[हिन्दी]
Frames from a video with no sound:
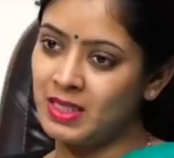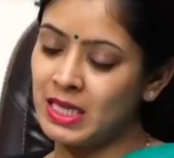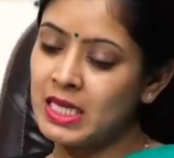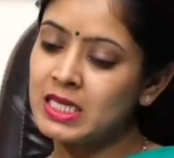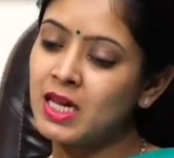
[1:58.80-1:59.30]
अच्छा
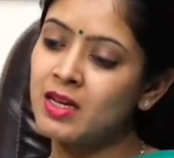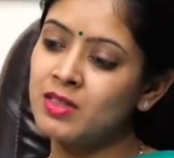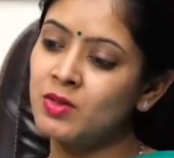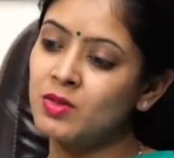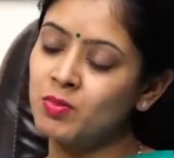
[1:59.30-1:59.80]
किस
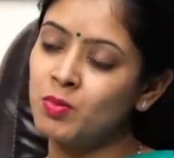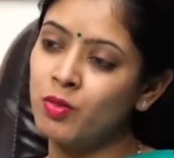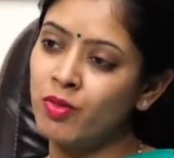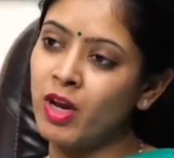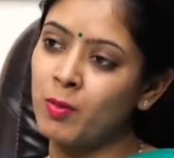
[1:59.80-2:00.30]
कारण से उस
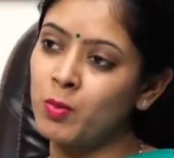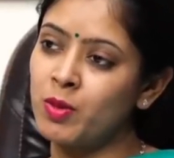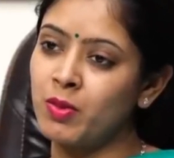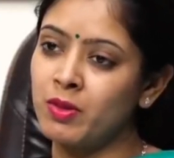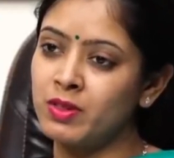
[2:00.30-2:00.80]
मूवी ने आपको
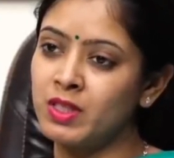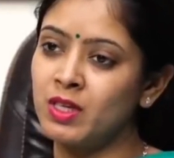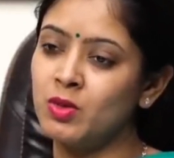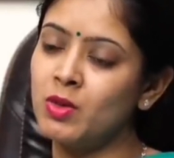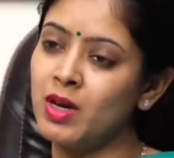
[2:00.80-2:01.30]
प्रभावित
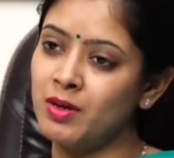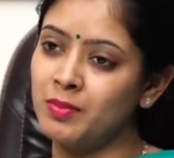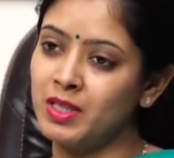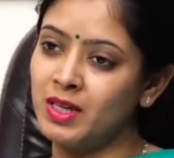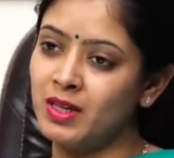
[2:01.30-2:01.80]
किया दो कारण